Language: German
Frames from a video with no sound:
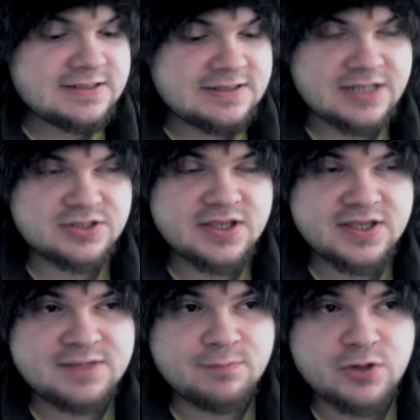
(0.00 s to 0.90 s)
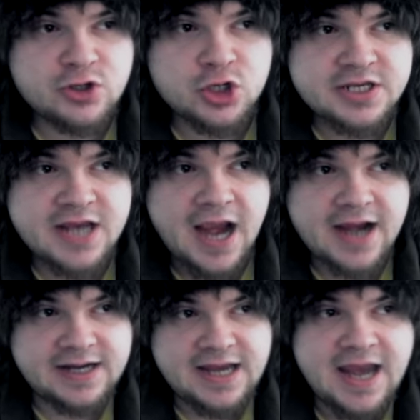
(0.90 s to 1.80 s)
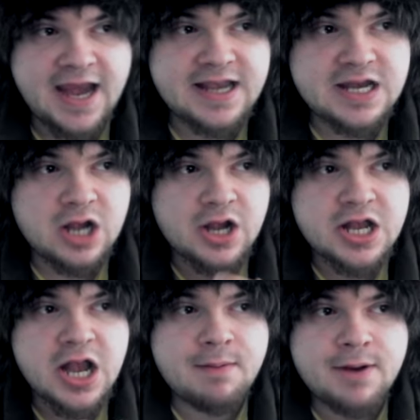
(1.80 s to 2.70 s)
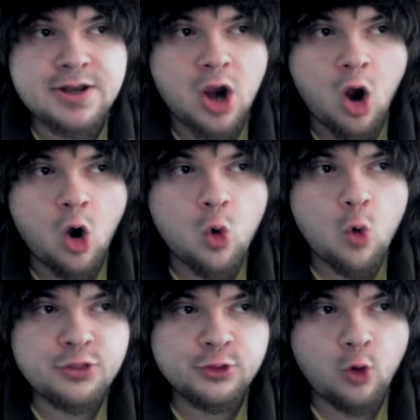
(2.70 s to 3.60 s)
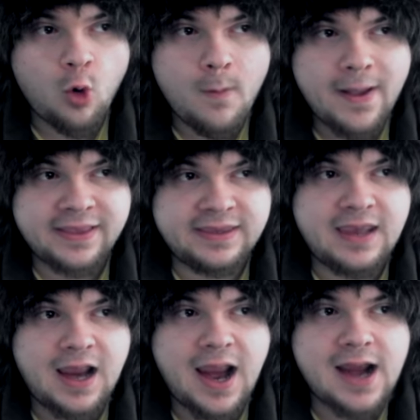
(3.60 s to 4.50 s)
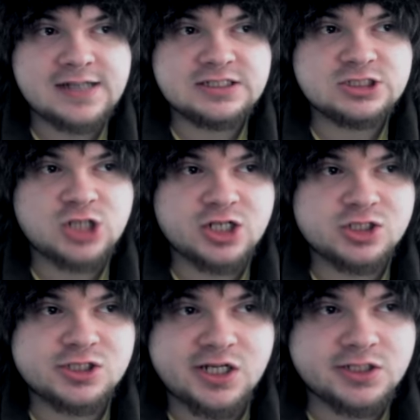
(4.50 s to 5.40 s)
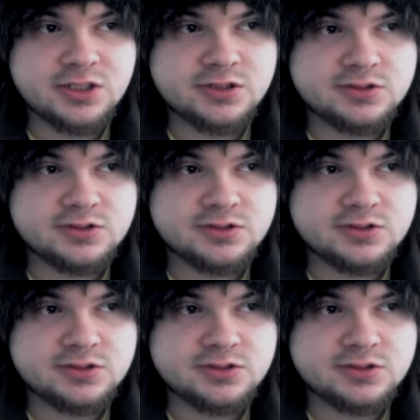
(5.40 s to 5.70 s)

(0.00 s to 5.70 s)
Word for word: Also ich muss schon sagen, ich hätte dann lieber doch einen guten Chroma Key, ja, anstatt dann...